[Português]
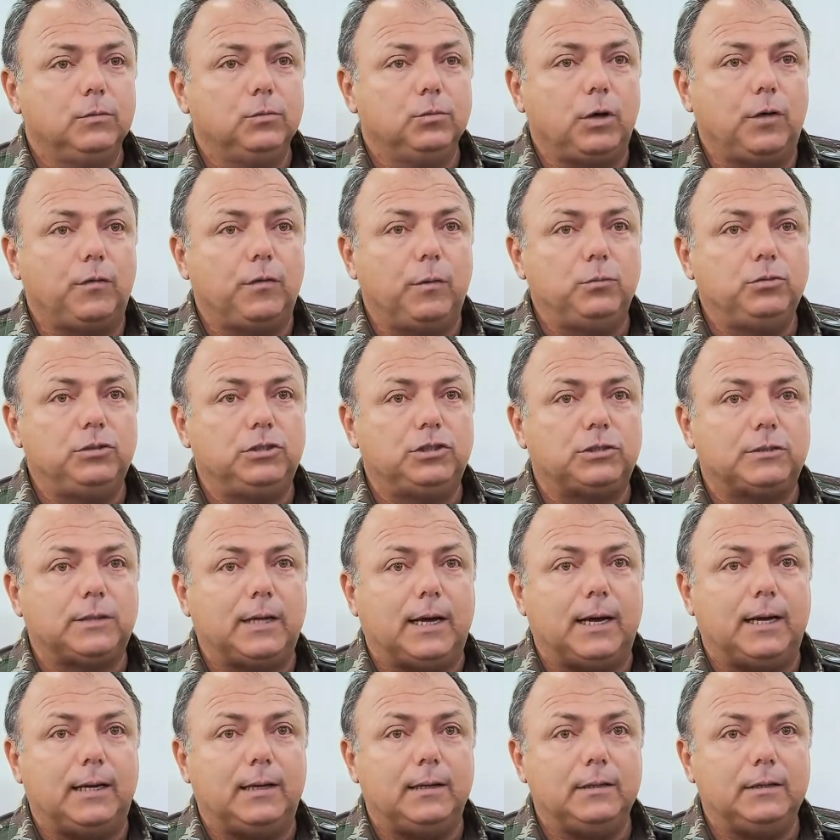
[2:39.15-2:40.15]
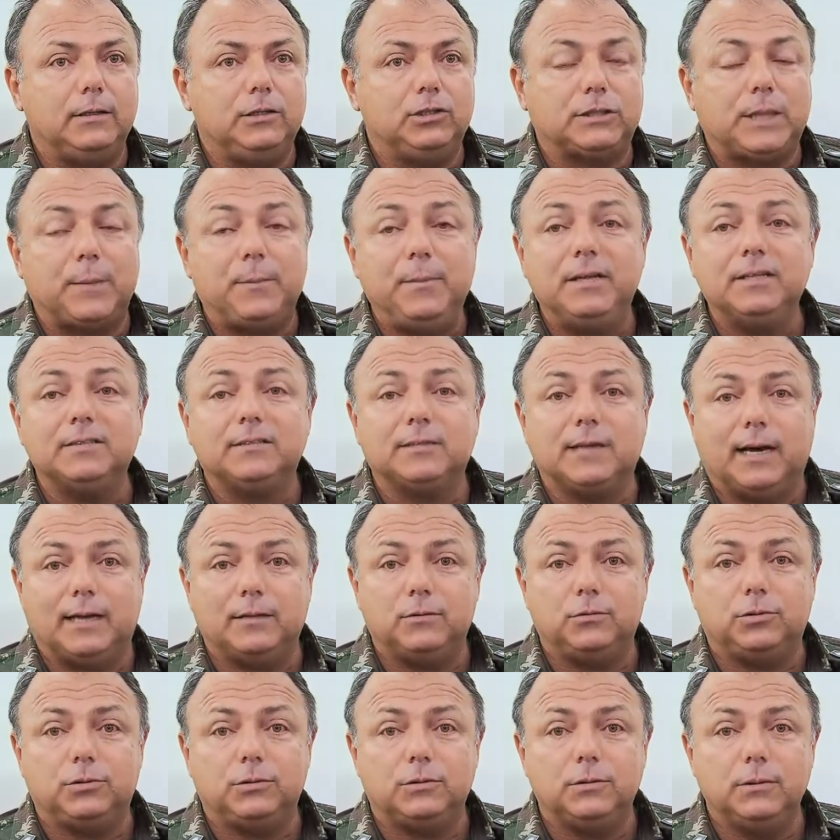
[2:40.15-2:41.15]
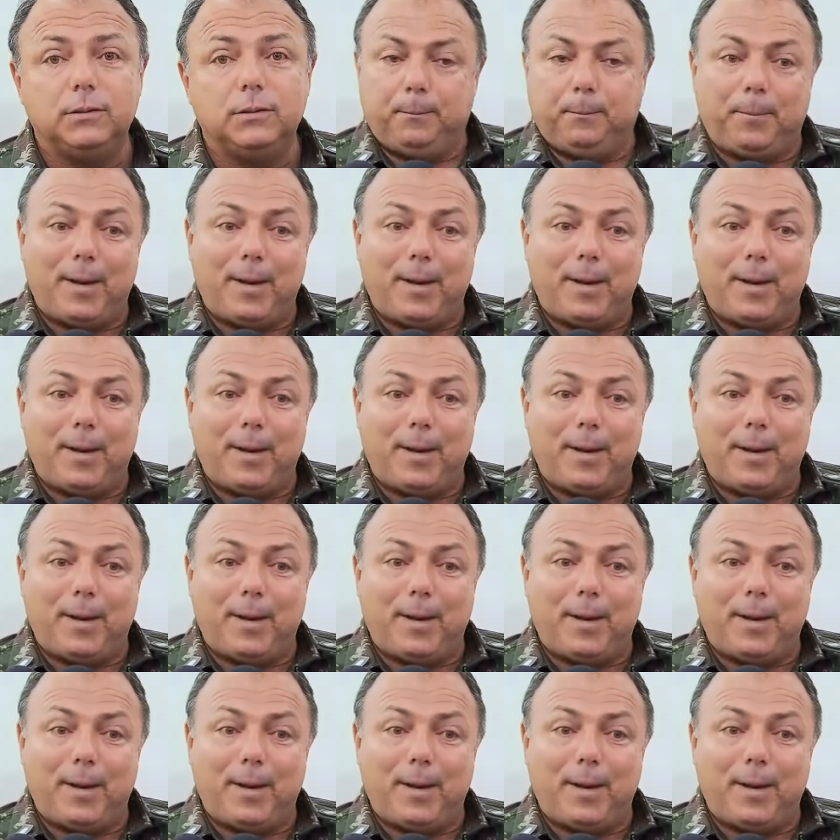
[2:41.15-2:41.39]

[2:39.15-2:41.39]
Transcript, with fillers: nós vamos estar estabilizados.